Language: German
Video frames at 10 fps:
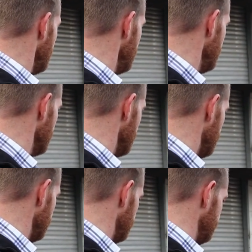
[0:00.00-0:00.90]
Hier
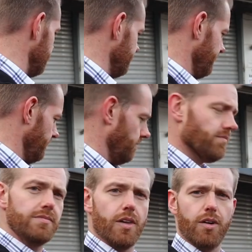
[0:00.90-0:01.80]
ähm,
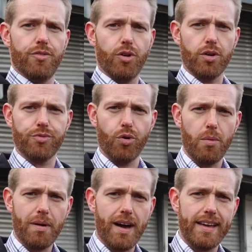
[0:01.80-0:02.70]
für euch
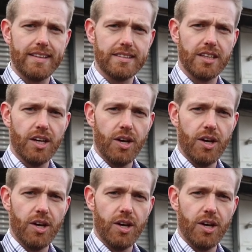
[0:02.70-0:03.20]
vorbereitet.